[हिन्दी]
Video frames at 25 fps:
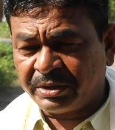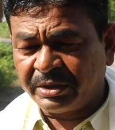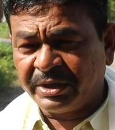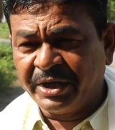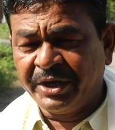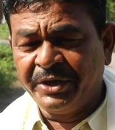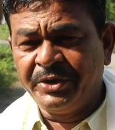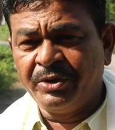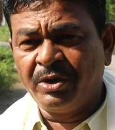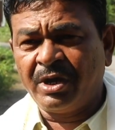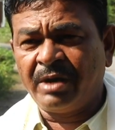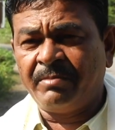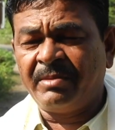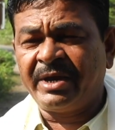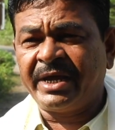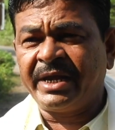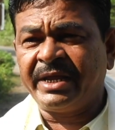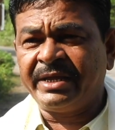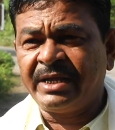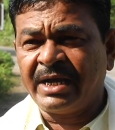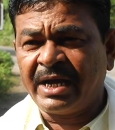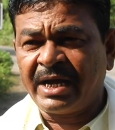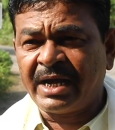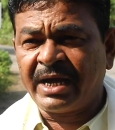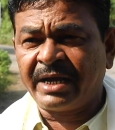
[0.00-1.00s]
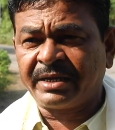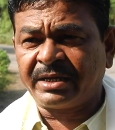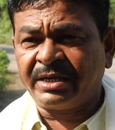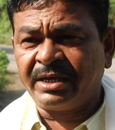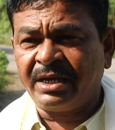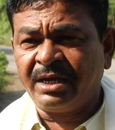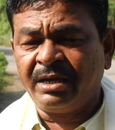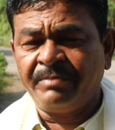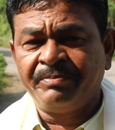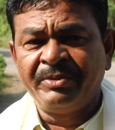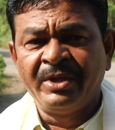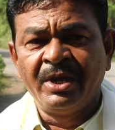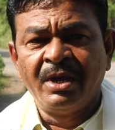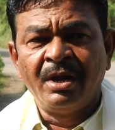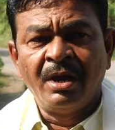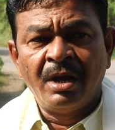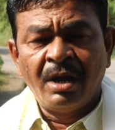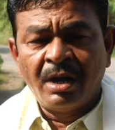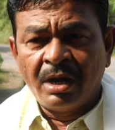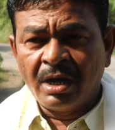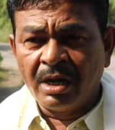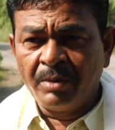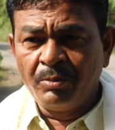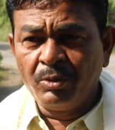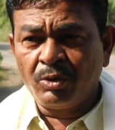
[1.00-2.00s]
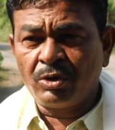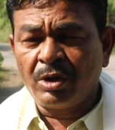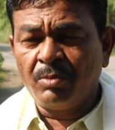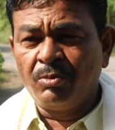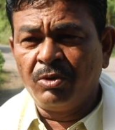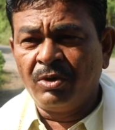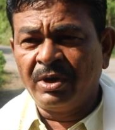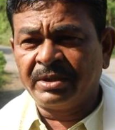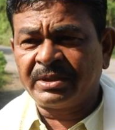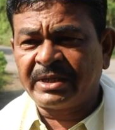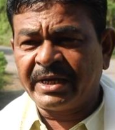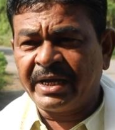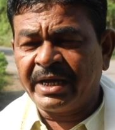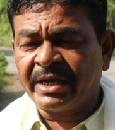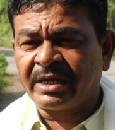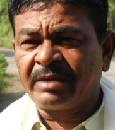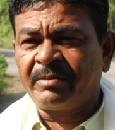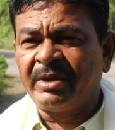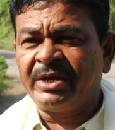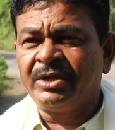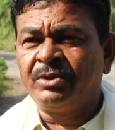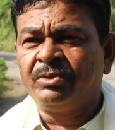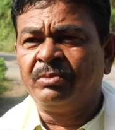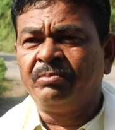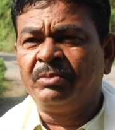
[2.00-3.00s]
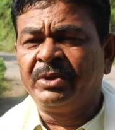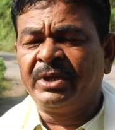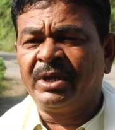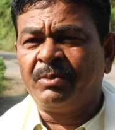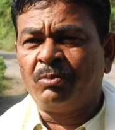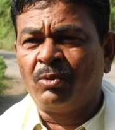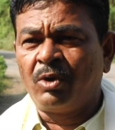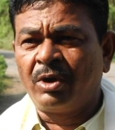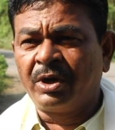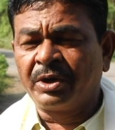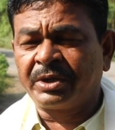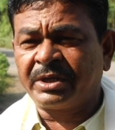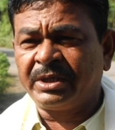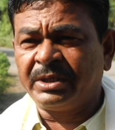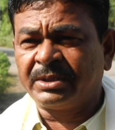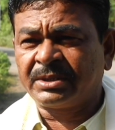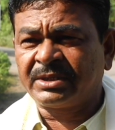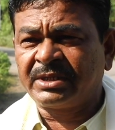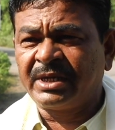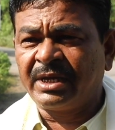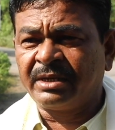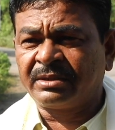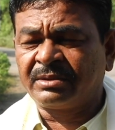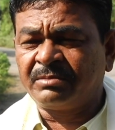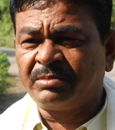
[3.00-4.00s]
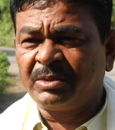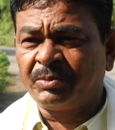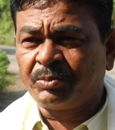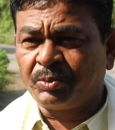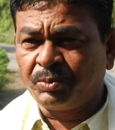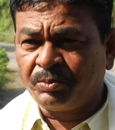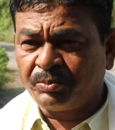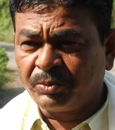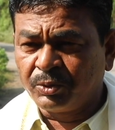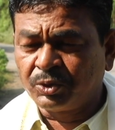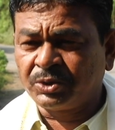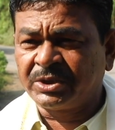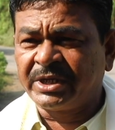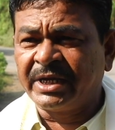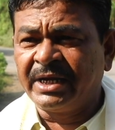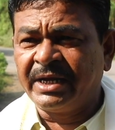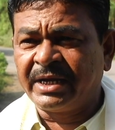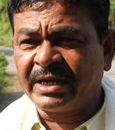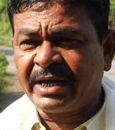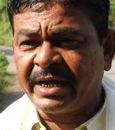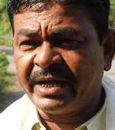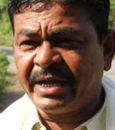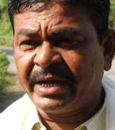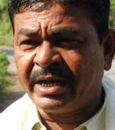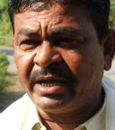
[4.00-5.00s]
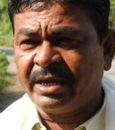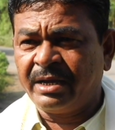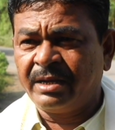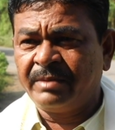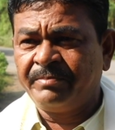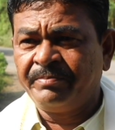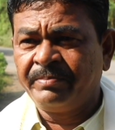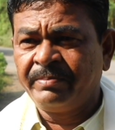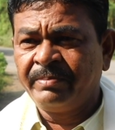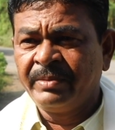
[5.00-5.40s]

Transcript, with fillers: टीडीओ हमारे यहाँ आके हमको बोलता है कि भाई ये बोर्ड किसके पूछ के लगाया है